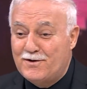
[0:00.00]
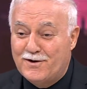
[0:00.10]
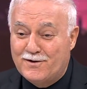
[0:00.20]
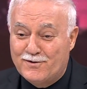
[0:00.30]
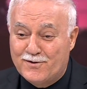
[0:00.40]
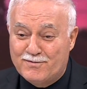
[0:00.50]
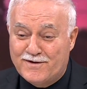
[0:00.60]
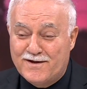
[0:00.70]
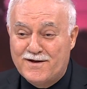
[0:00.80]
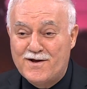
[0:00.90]
inanıyorum
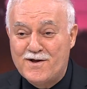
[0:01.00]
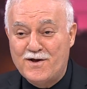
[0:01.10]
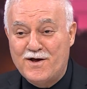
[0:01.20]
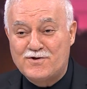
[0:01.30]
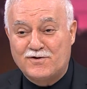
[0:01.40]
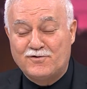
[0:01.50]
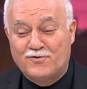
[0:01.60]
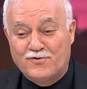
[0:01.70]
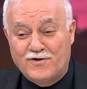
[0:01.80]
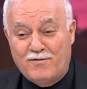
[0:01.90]
ki eşiniz
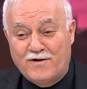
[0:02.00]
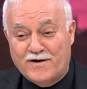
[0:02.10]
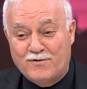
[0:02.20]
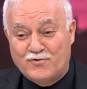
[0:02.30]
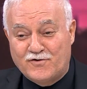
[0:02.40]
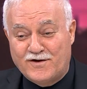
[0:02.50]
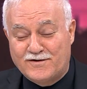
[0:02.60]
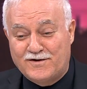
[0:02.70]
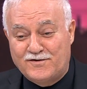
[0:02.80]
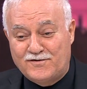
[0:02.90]
o gün havalara
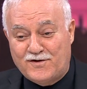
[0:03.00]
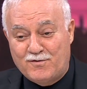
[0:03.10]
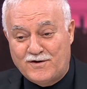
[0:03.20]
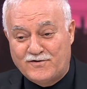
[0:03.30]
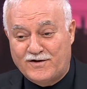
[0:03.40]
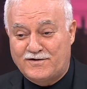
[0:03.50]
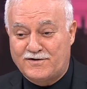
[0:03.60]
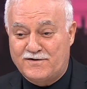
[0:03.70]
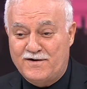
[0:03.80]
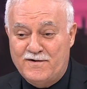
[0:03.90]
uçacaktır,
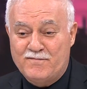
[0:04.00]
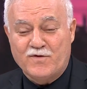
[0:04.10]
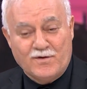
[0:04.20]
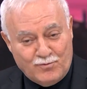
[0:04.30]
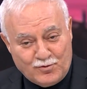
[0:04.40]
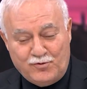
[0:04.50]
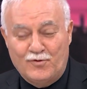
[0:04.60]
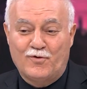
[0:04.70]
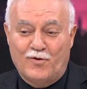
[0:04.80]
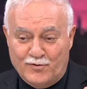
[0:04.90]
sevinecektir.
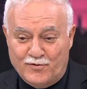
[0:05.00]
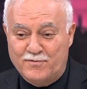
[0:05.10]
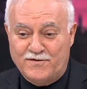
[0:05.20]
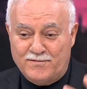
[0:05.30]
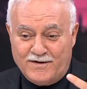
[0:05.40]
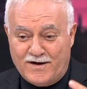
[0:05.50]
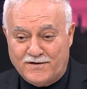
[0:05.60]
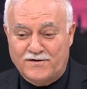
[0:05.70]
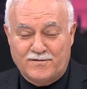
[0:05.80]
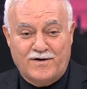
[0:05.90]
Mutlu olur bizim
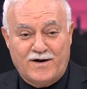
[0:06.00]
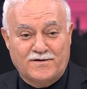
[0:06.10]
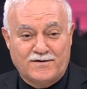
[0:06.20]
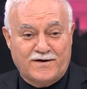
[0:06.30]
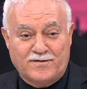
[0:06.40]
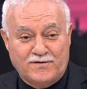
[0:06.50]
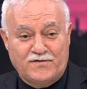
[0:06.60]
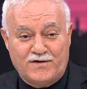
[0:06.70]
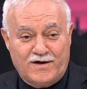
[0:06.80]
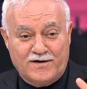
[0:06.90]
kadını,
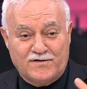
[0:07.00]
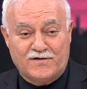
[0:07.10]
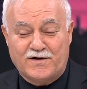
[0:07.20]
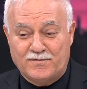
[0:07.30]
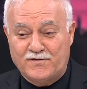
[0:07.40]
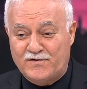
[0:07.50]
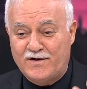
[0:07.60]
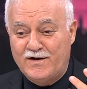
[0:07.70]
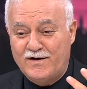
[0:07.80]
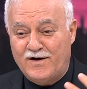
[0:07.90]
kadınlarımız, kızlarımız
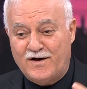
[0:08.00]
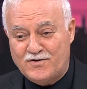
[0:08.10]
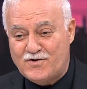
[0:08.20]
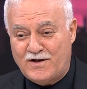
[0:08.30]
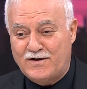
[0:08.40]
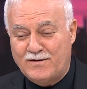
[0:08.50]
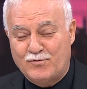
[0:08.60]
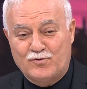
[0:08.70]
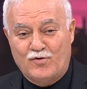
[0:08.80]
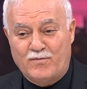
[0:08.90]
az şeyle de
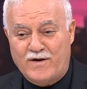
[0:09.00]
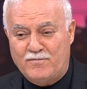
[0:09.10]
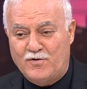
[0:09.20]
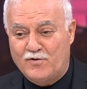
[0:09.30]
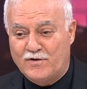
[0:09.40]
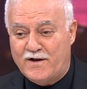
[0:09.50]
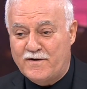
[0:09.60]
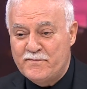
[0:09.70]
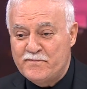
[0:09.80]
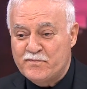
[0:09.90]
mutlu olmayı biliyorlar.